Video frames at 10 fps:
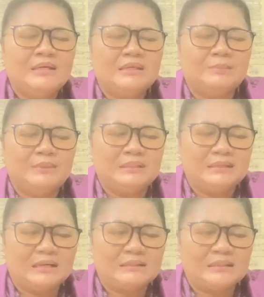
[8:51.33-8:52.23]
yang
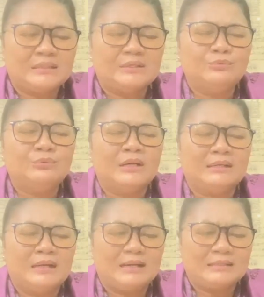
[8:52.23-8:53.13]
mendengarkan
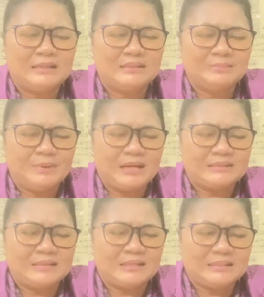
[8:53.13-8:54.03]
renungan harian di
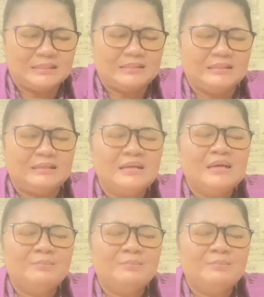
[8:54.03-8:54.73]
pagi hari ini